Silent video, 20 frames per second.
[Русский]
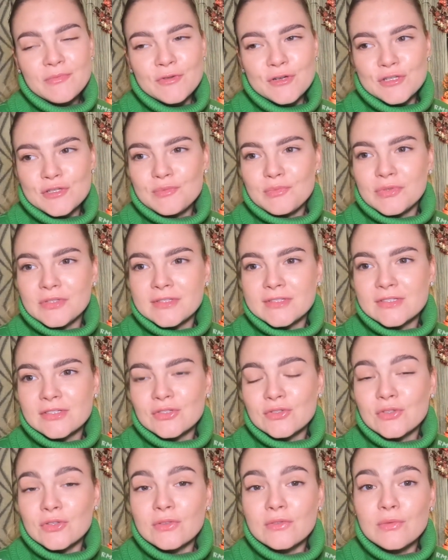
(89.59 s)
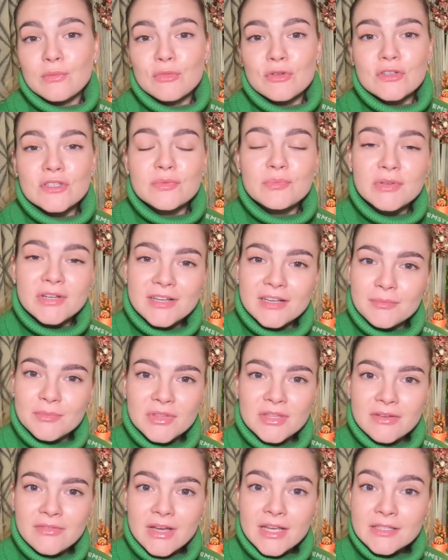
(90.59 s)
Может быть, что-то вы можете
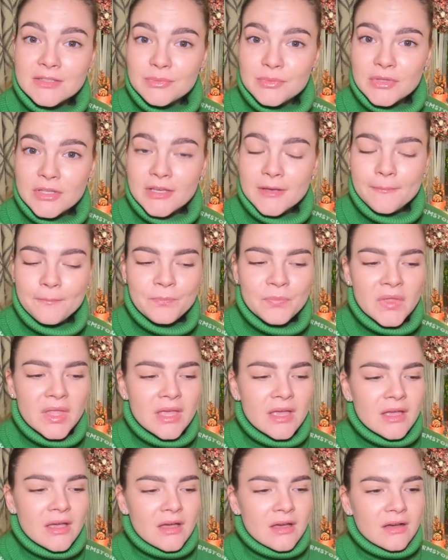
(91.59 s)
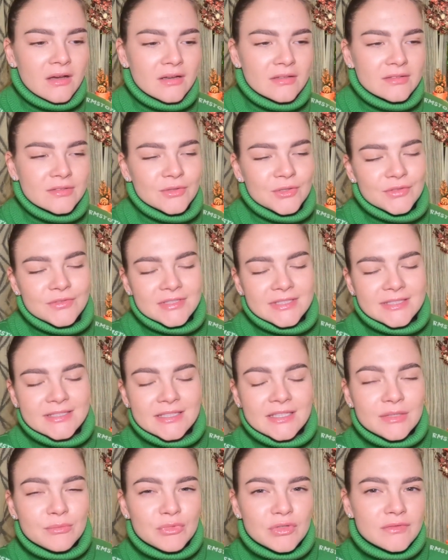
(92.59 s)
порекомендовать мне э, такого
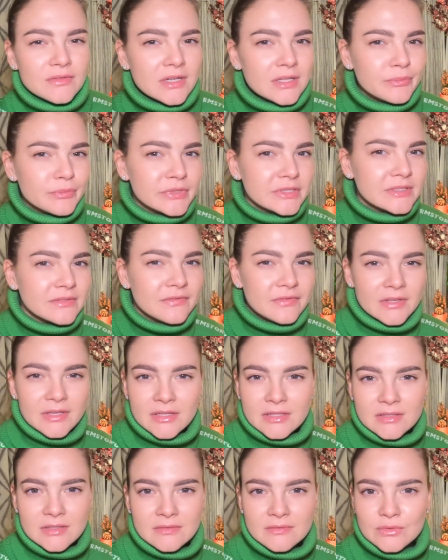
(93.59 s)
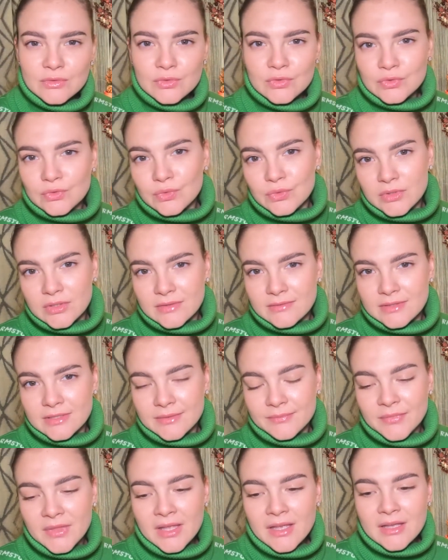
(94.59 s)
зимнего, атмосферного,
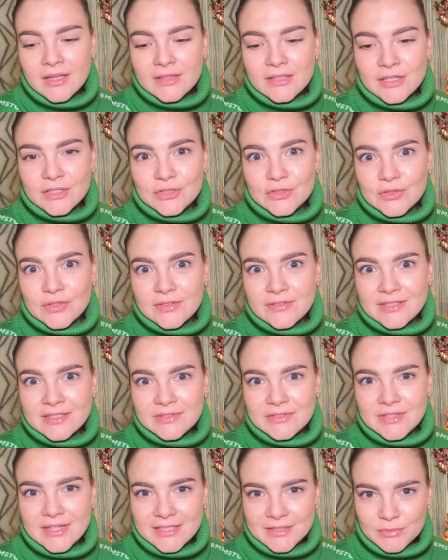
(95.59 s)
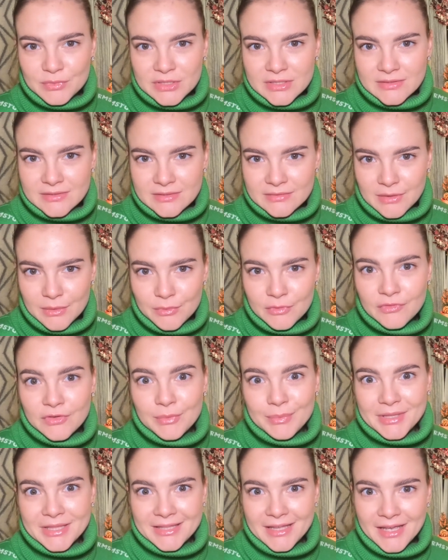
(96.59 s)
уютного. Так что давайте встретимся с вами в
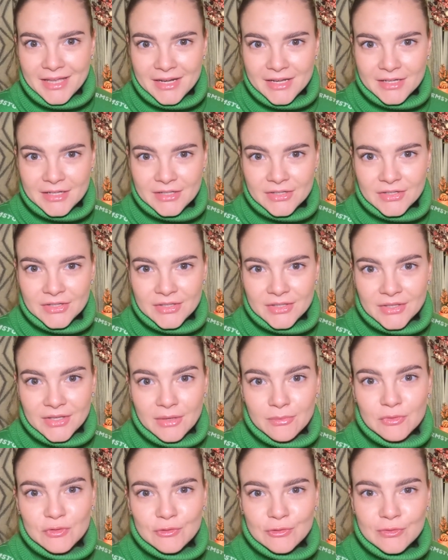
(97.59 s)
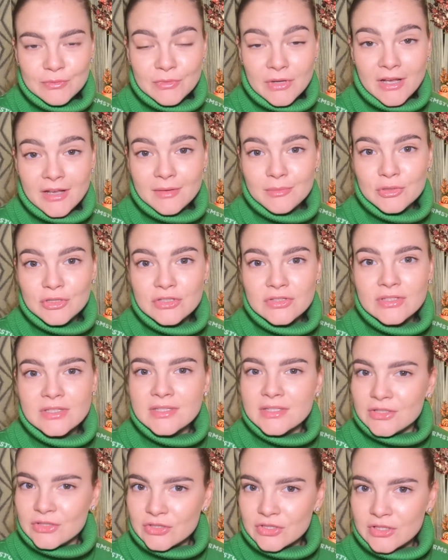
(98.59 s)
комментариях и обсудим, как обычно,
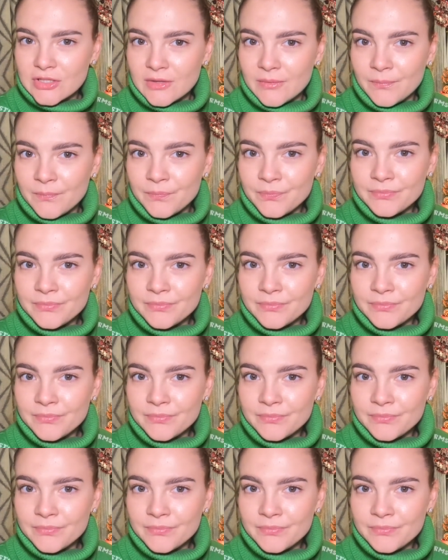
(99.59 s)
книжки.